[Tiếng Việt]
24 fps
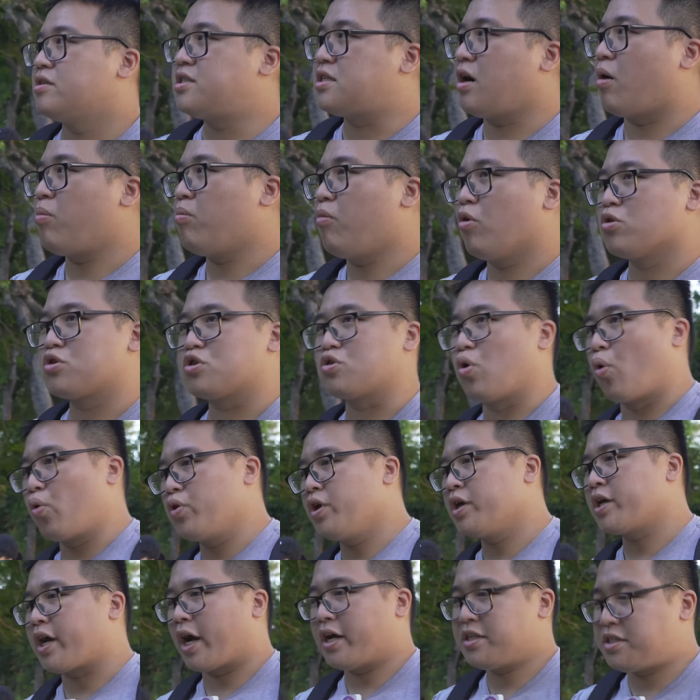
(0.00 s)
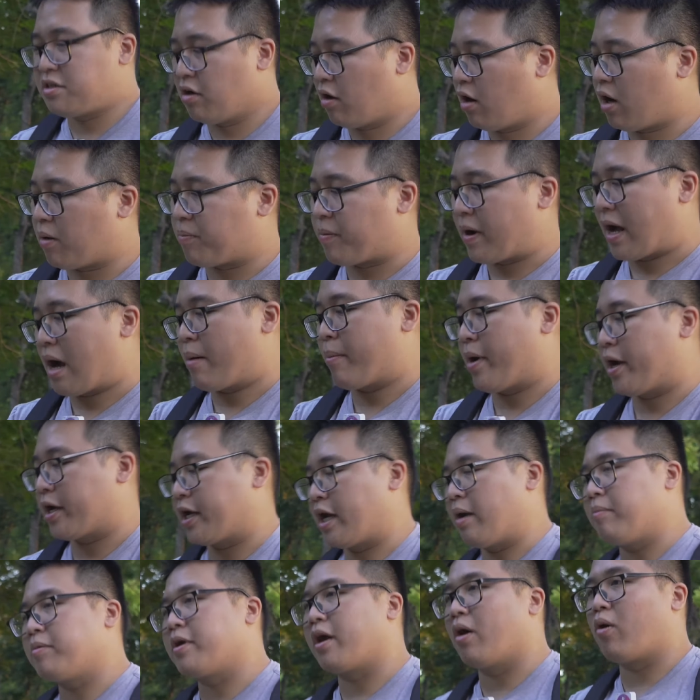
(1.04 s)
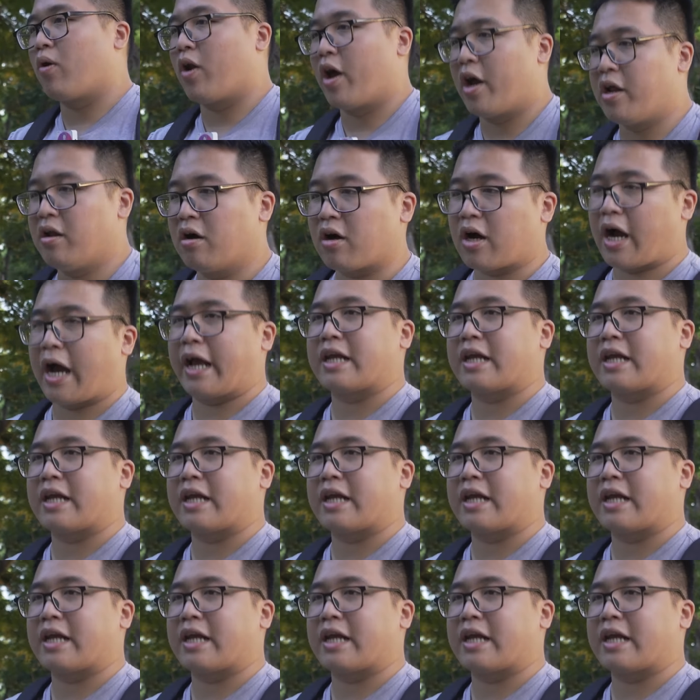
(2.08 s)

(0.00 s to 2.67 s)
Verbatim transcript: trong một số những cái trường hợp nào mà anh em kiểu lấy được